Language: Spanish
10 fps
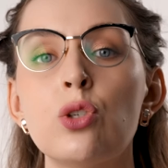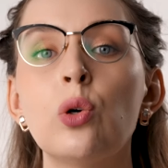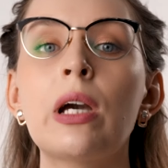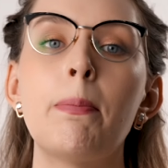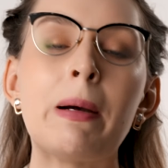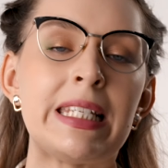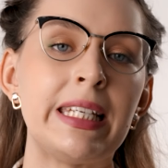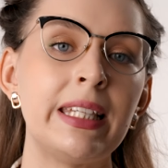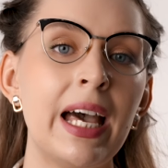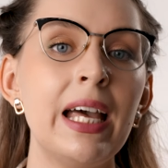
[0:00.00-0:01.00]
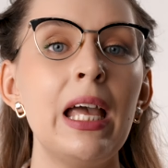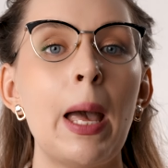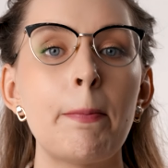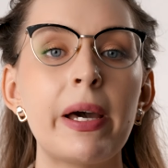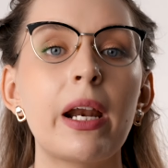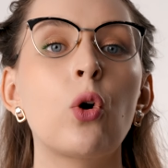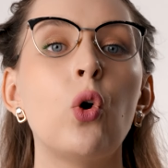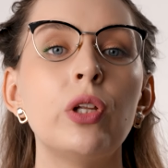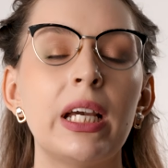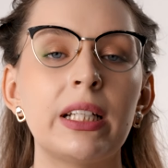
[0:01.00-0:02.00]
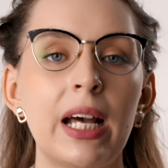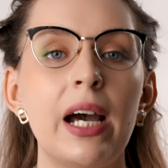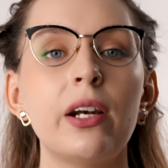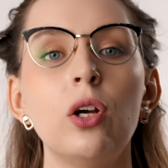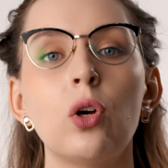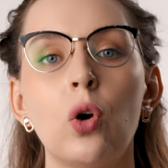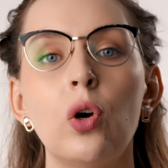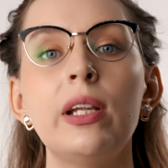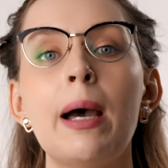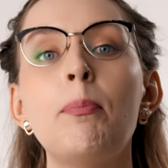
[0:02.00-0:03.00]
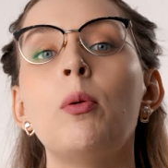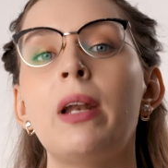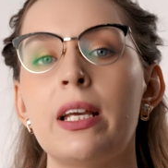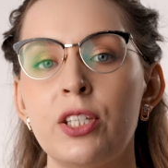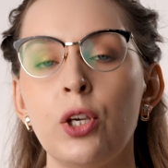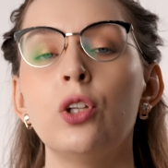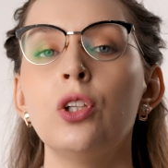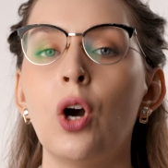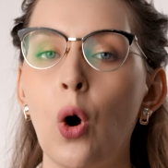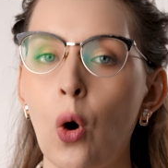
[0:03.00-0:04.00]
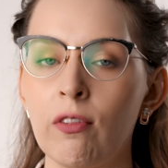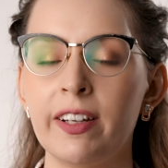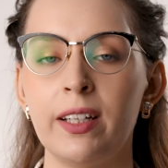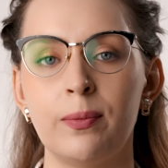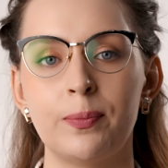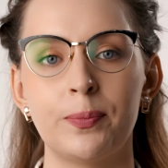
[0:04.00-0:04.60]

su capacidad para conectar con la población joven.